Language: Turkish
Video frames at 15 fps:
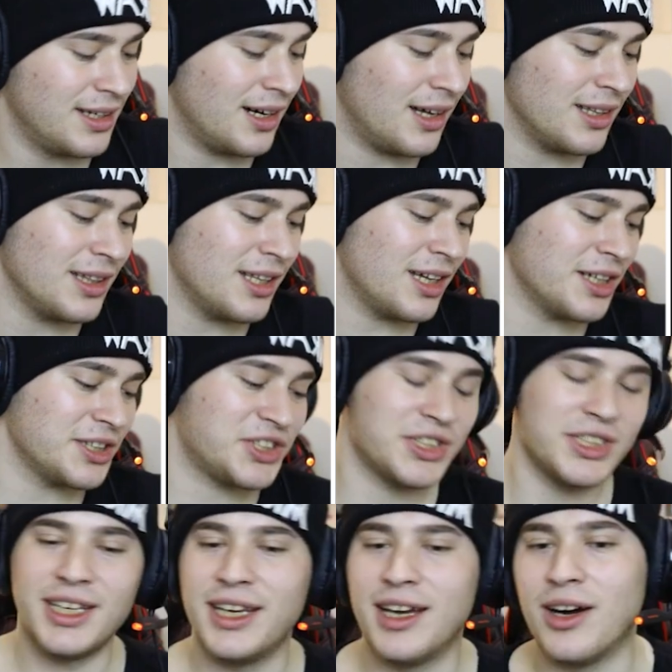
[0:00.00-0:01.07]
Allah
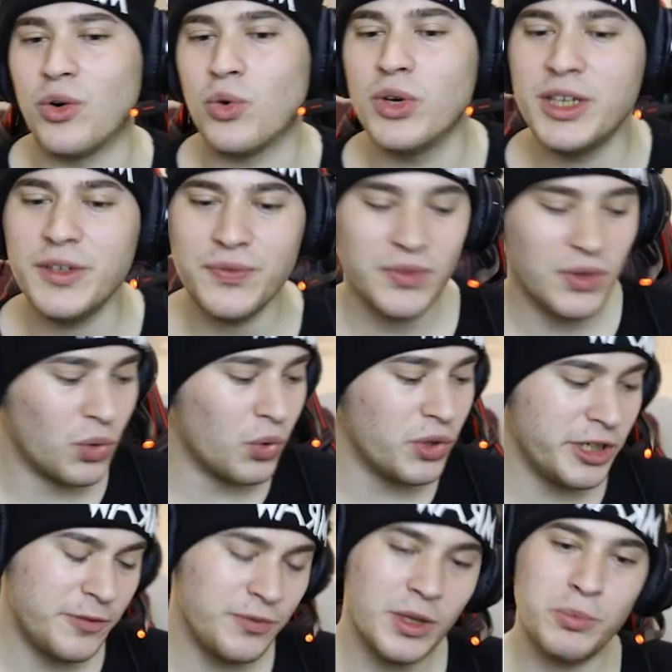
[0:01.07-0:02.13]
aşkına ya. O herif o
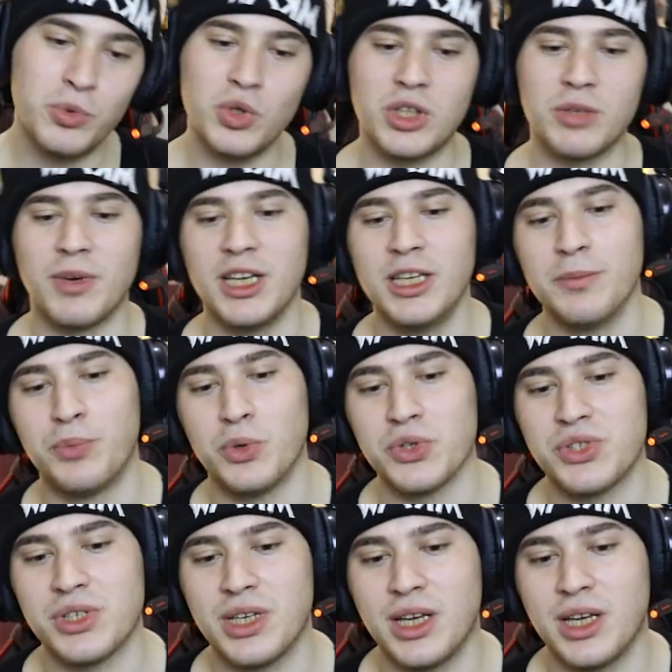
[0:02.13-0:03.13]
herif de büyük ihtimalle imposter